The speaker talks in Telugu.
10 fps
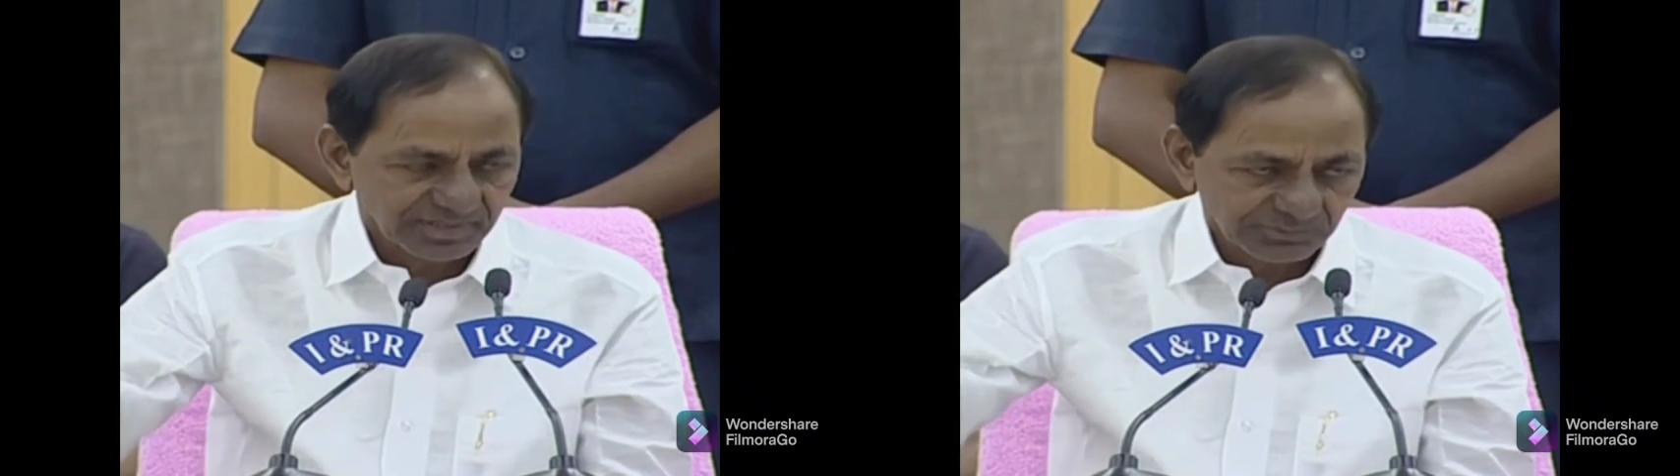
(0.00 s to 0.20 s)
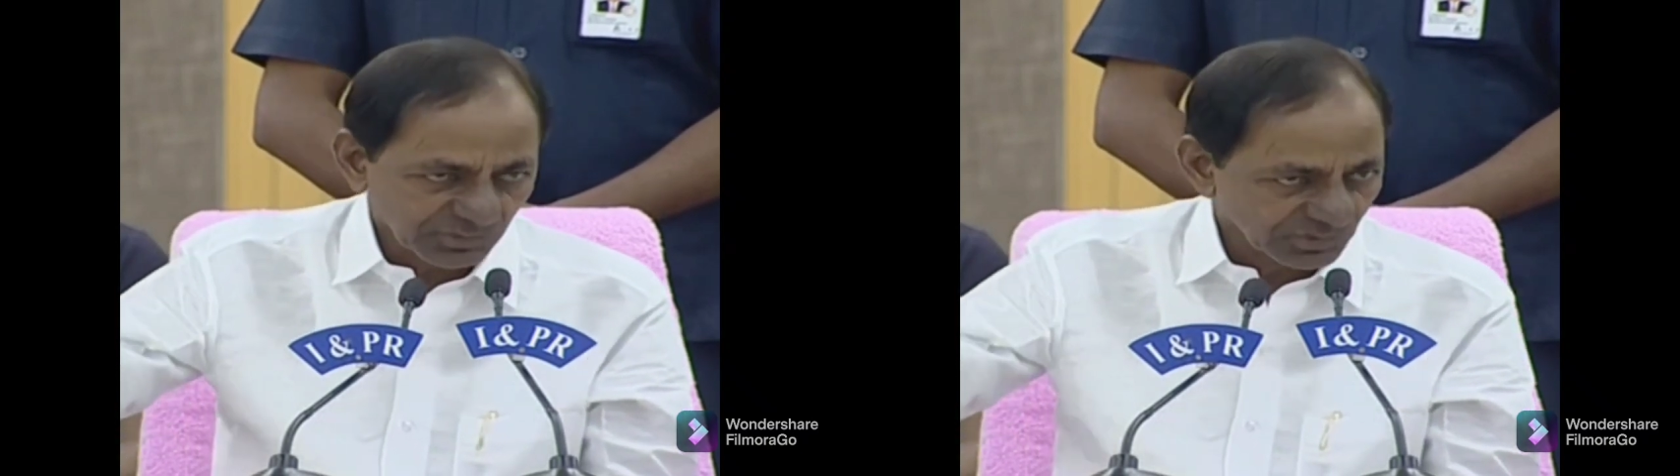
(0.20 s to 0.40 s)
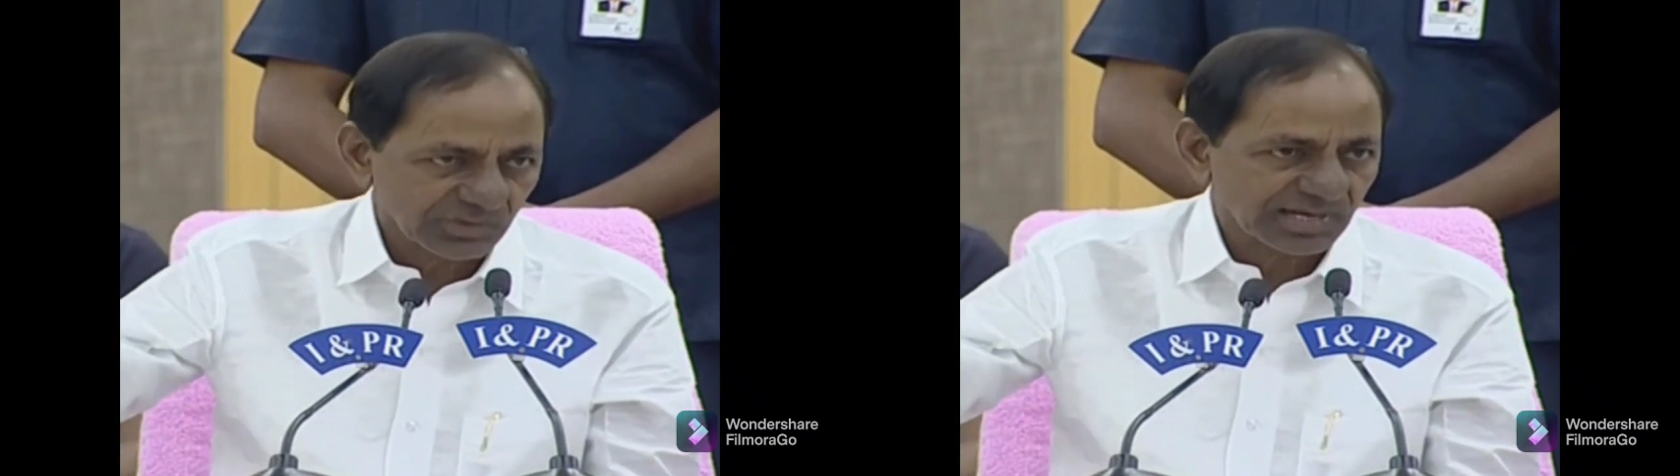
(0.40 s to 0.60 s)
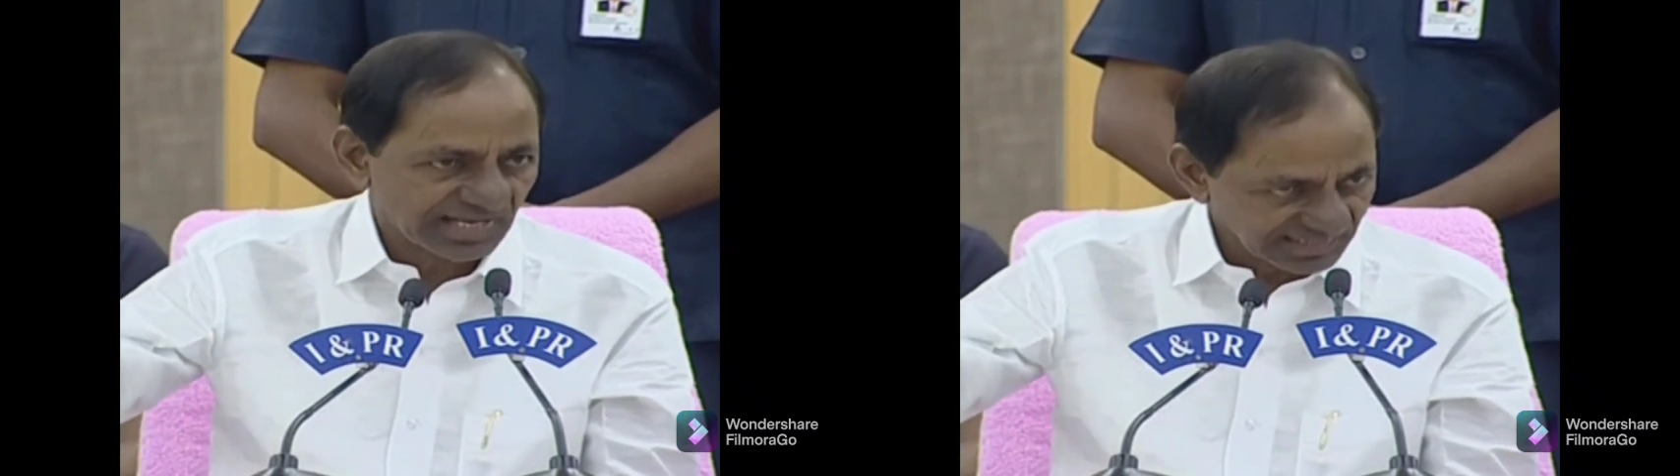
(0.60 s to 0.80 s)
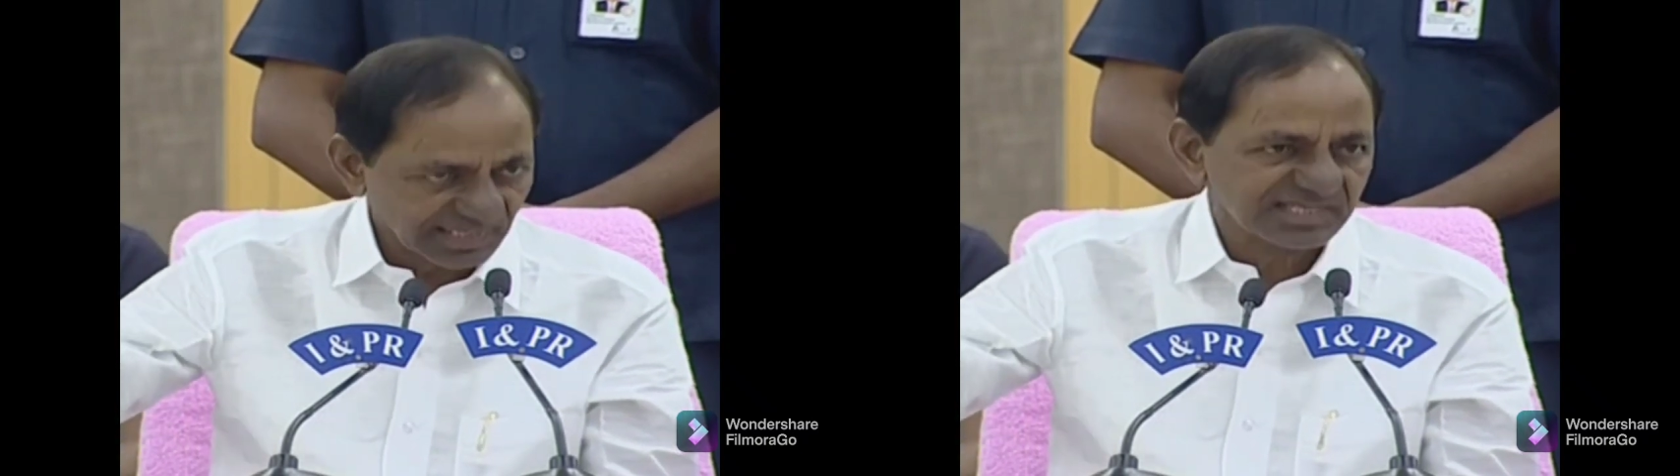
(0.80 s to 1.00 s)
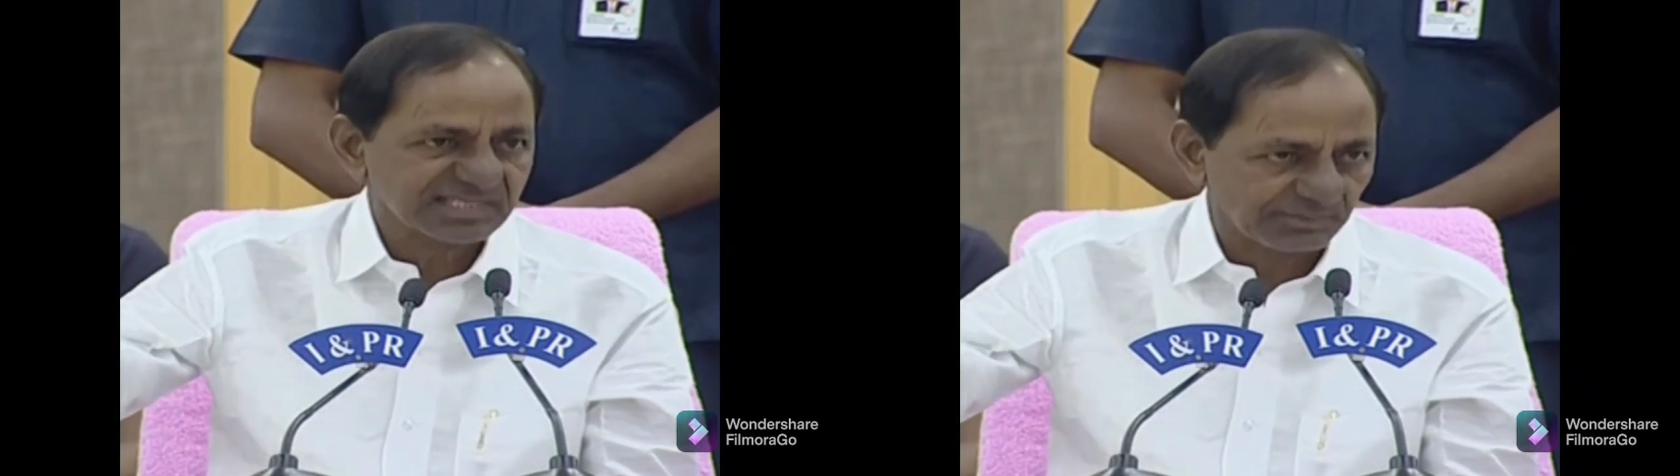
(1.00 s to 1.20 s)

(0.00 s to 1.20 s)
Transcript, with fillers: రెండు మూడు రోజుల్లో నా దగ్గరనే